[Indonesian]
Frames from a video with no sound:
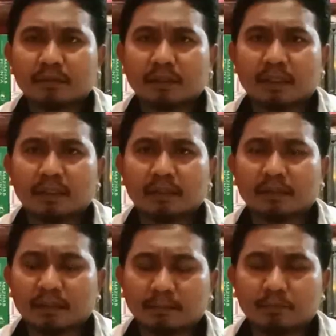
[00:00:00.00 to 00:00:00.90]
yang
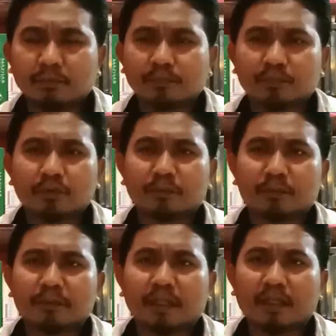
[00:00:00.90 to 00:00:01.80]
kita pun sulit
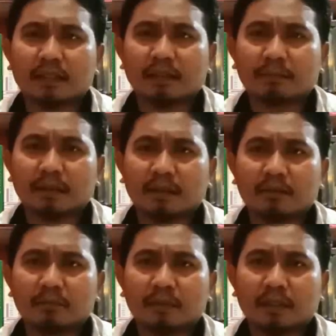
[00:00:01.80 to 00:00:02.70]
membedakan
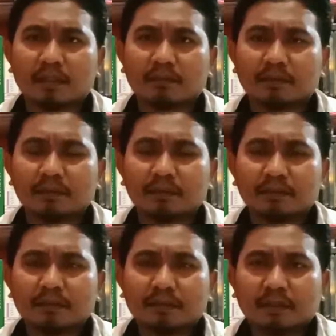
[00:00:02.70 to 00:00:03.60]
apakah itu benar atau, ti
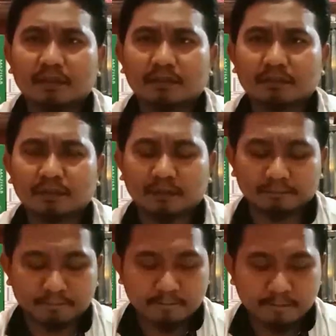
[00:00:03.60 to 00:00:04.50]
atau tidak.